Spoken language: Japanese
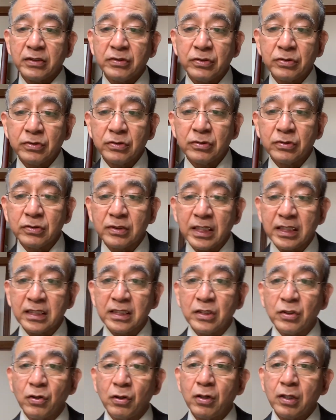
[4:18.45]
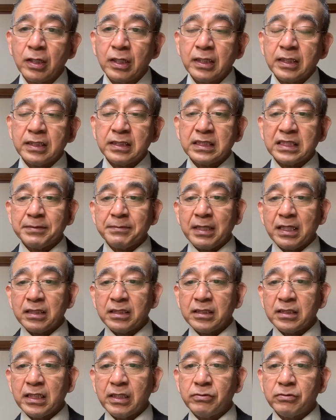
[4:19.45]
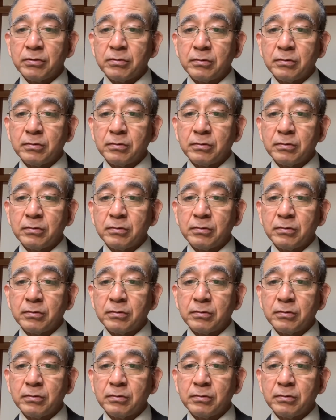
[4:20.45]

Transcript: くる敵を1万人で